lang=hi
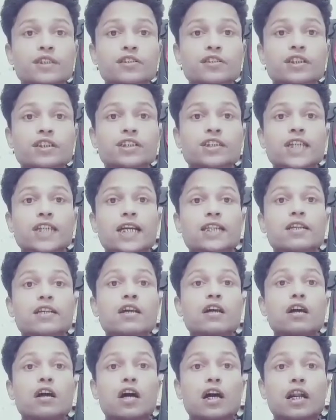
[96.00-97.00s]
बिंदी
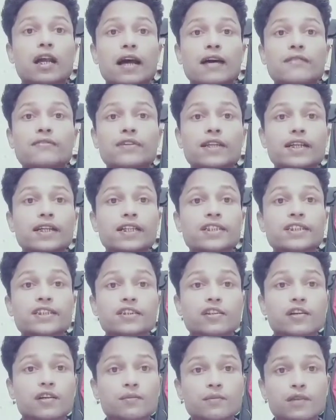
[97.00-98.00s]
पैकिंग वर्क फ्रॉम होम
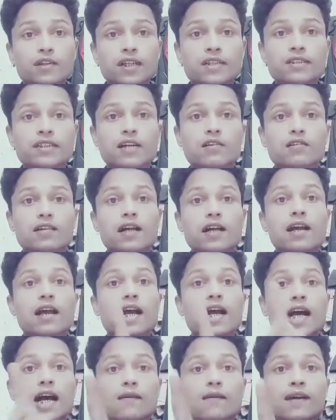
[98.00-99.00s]
का काम बहुत
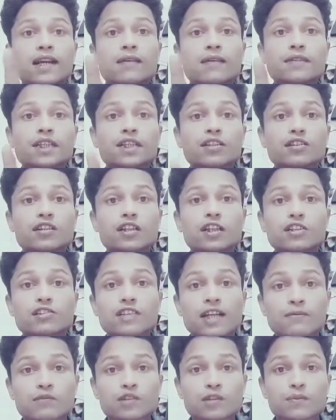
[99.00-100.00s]
ही आसान है और
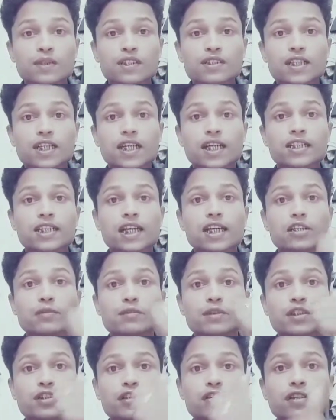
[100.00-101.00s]
कोई भी इस काम
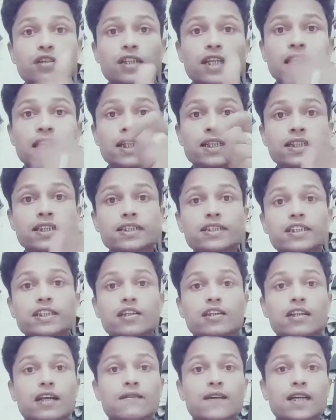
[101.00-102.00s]
को घर बैठे
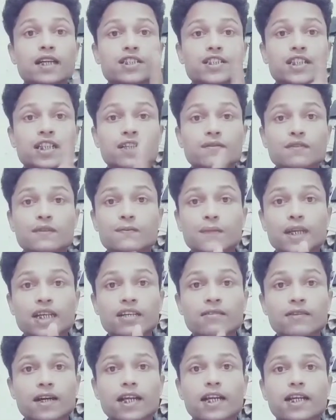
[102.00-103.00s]
आसानी से कर सकता है
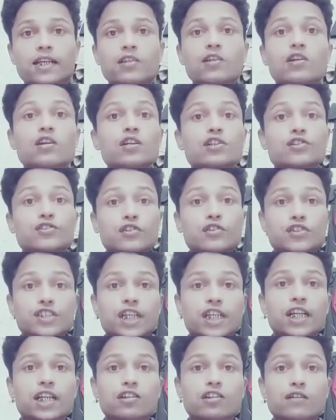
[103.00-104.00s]
सबसे
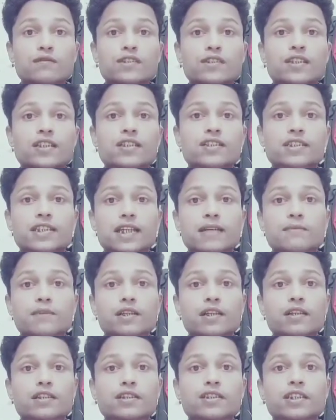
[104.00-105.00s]
पहले आपको गूगल
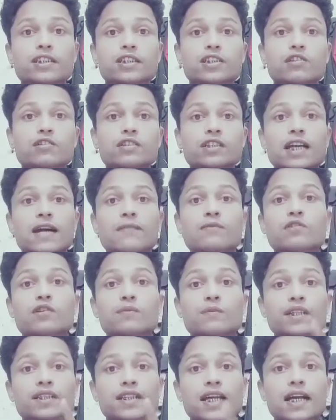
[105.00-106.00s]
मैप में बिंदी
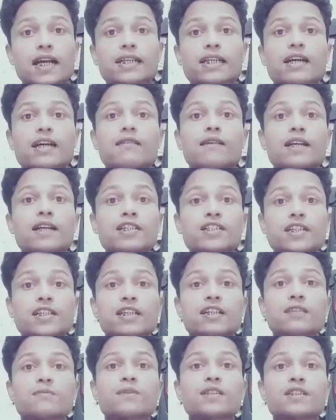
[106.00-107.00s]
मैन्युफैक्चरिंग कंपनी नियर
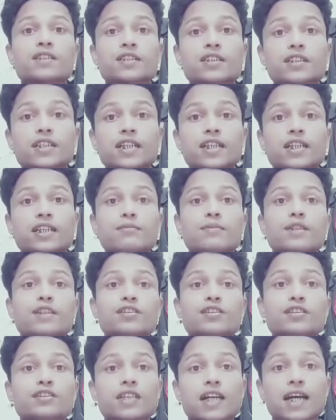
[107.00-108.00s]
मी करके सर्च
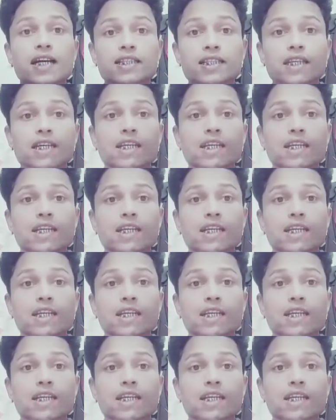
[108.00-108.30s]
करना है